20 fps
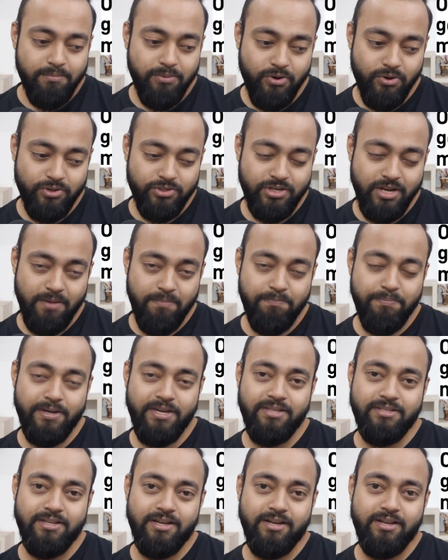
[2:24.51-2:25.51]
बिकॉज
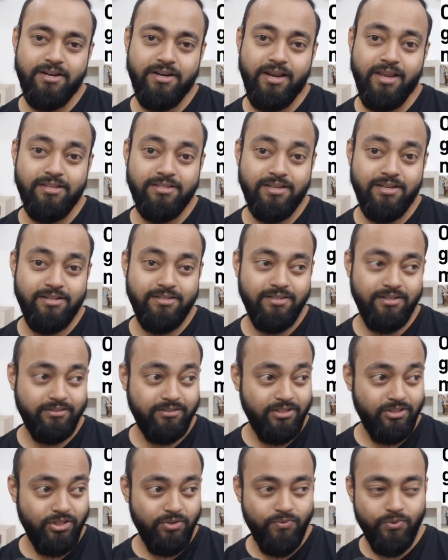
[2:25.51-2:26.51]
कंपनीज अगर रेस कर
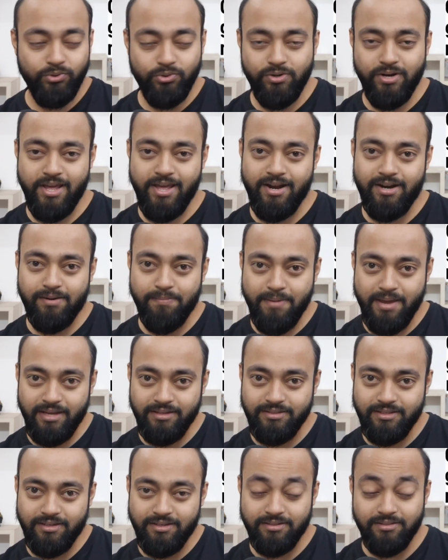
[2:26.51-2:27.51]
सकती थी वो तो डायरेक्ट
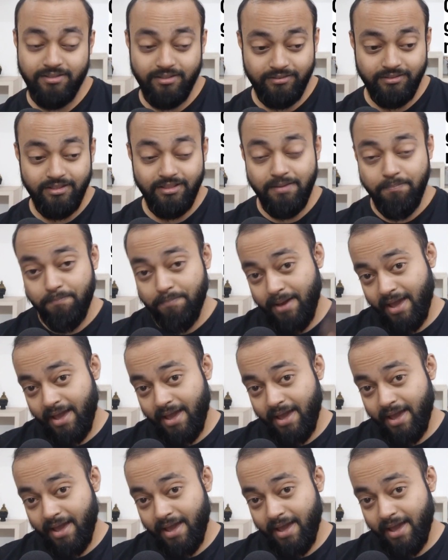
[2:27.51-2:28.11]
बैंक से कर सकती थी